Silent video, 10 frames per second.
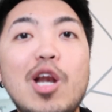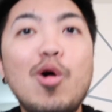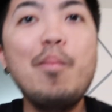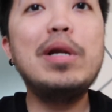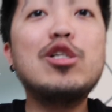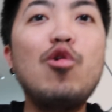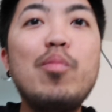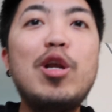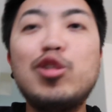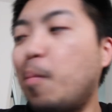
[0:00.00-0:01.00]
Kala kong bilis ko
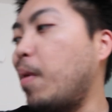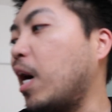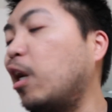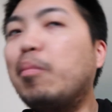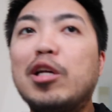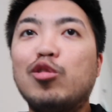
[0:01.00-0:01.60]
kumilos ang bagal pala.